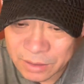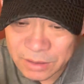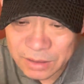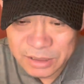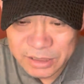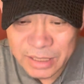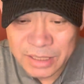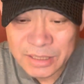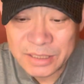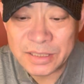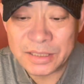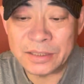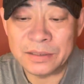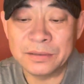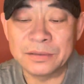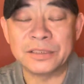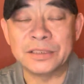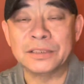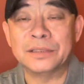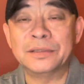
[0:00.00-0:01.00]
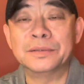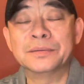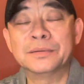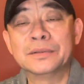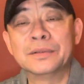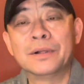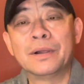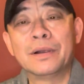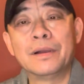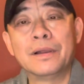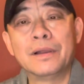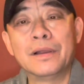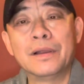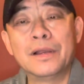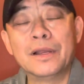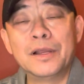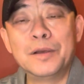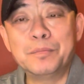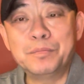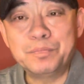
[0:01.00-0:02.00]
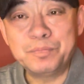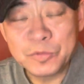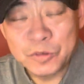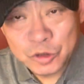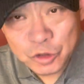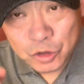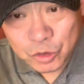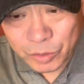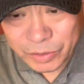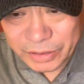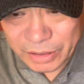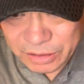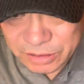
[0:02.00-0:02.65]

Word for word: 的先行者，说他